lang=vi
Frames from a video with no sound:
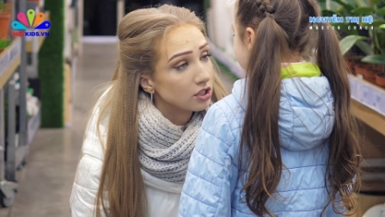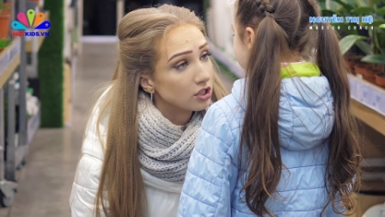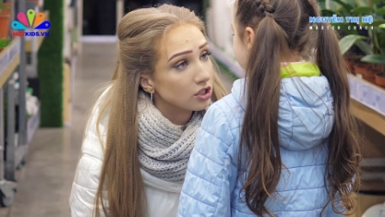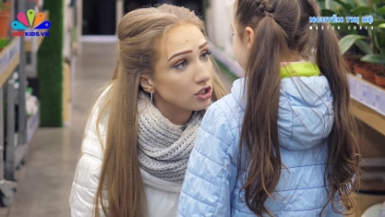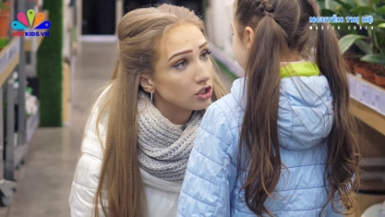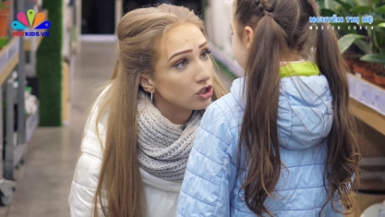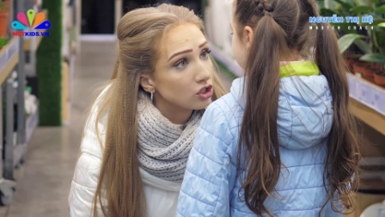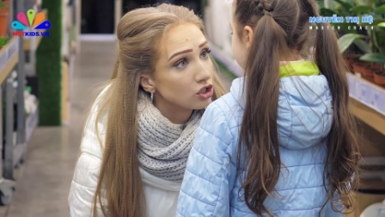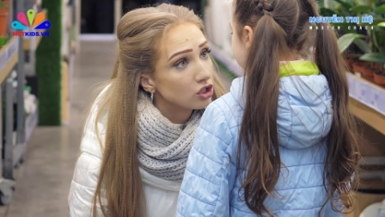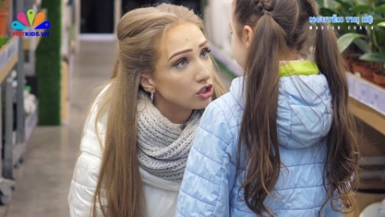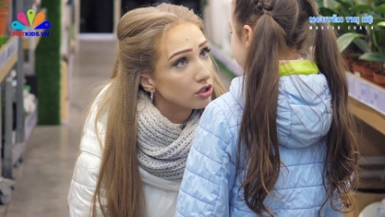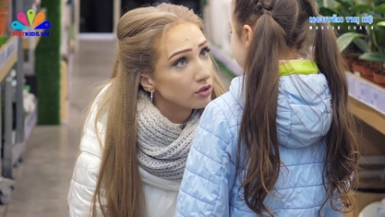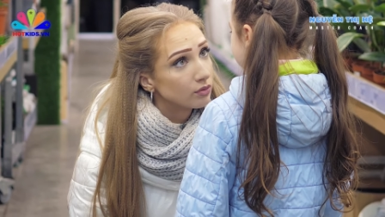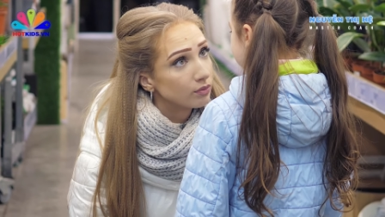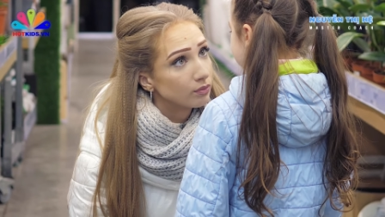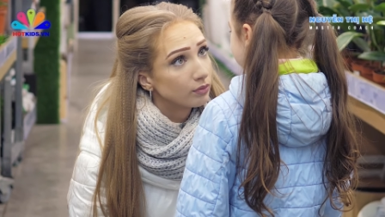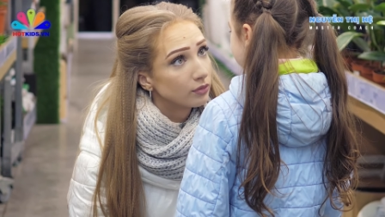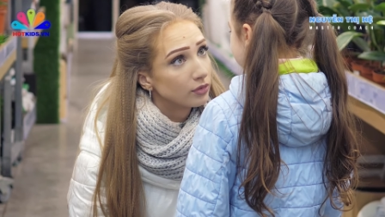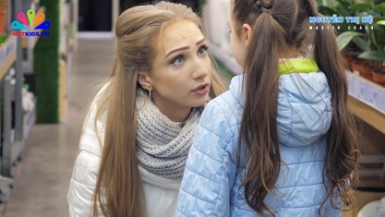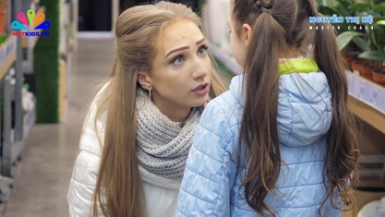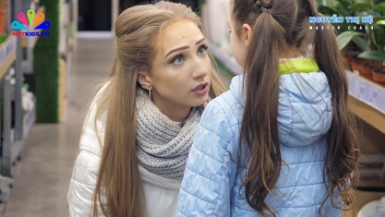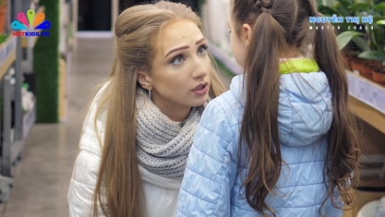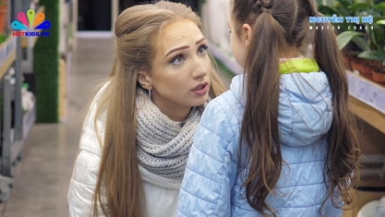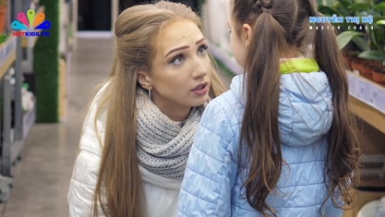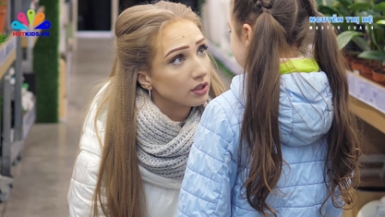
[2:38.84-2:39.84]
ta mắc lỗi
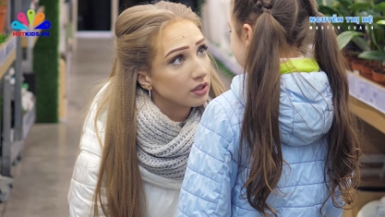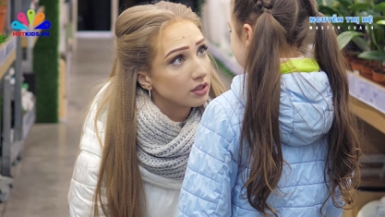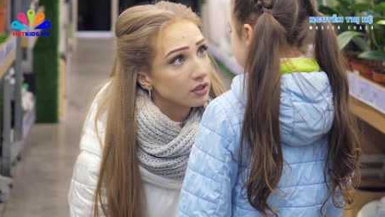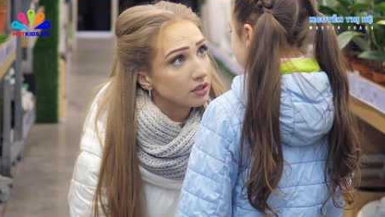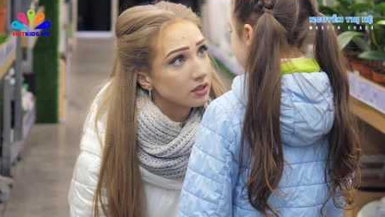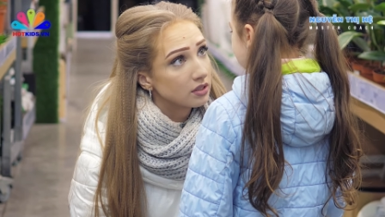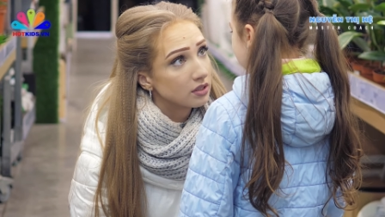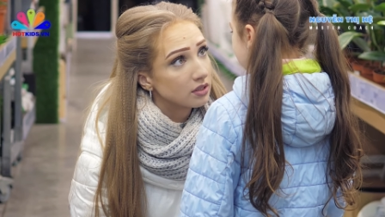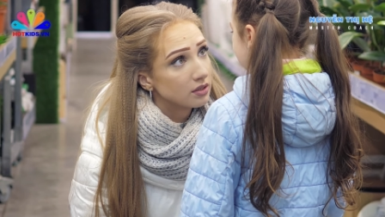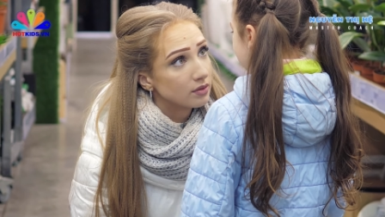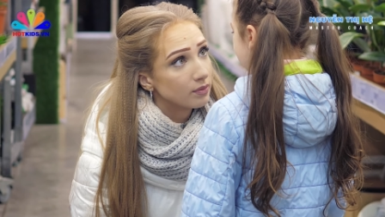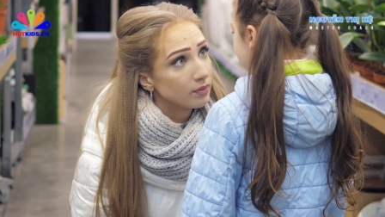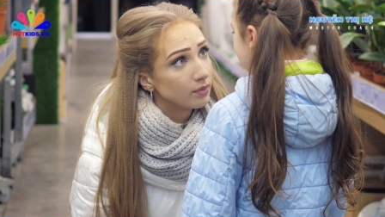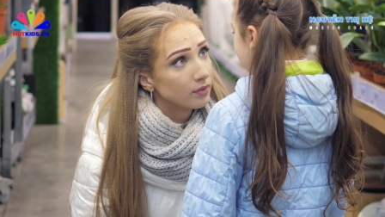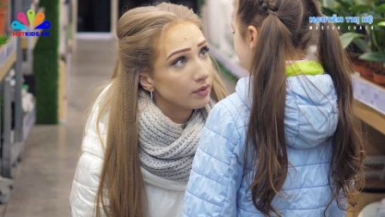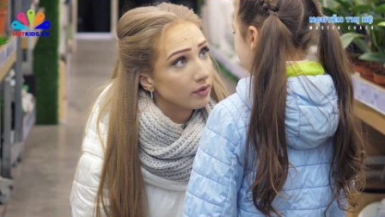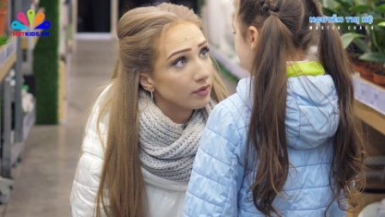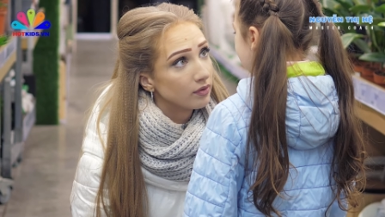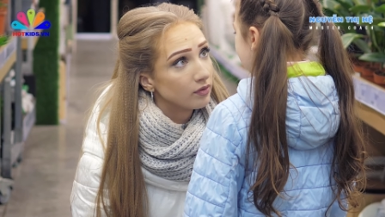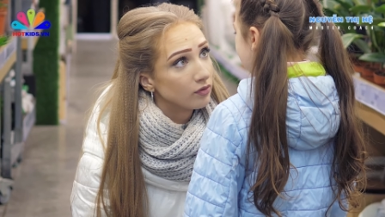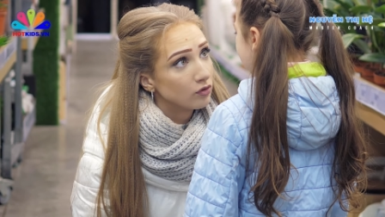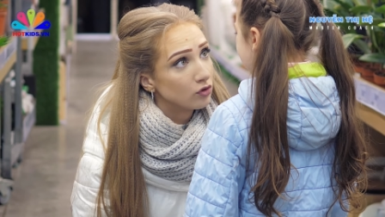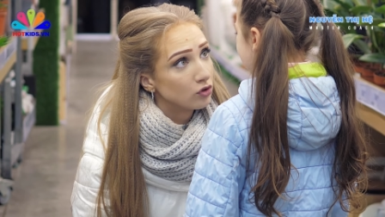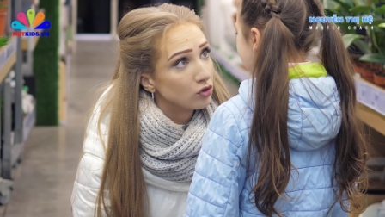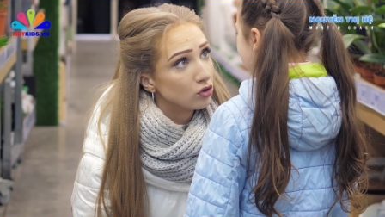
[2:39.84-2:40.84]
chẳng hạn như là vẽ bậy lên
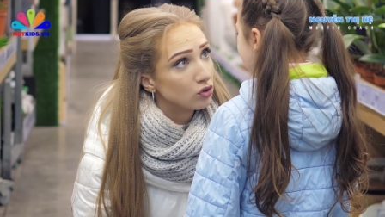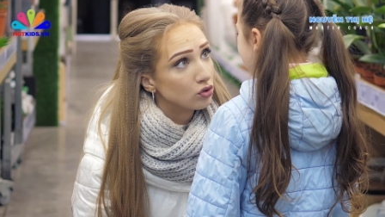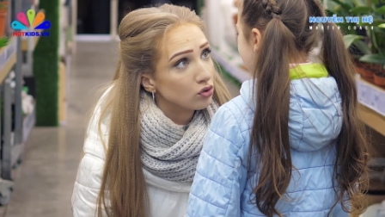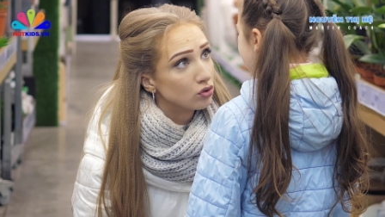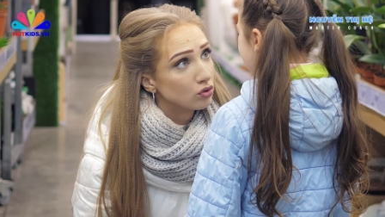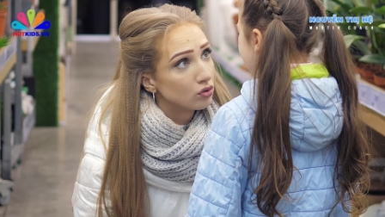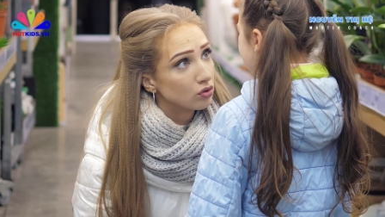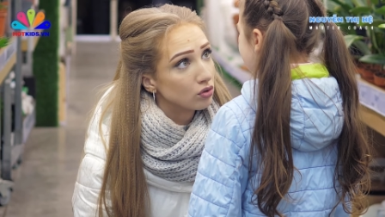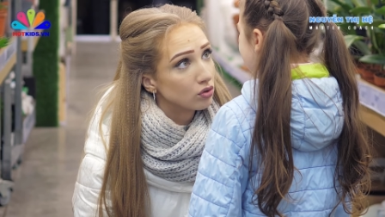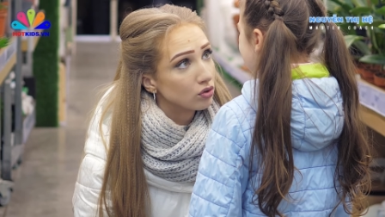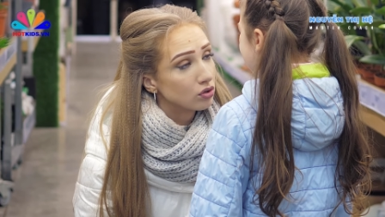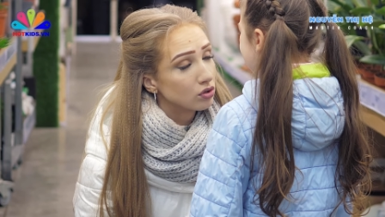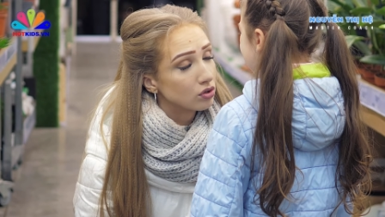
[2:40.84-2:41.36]
trên tường chẳng hạn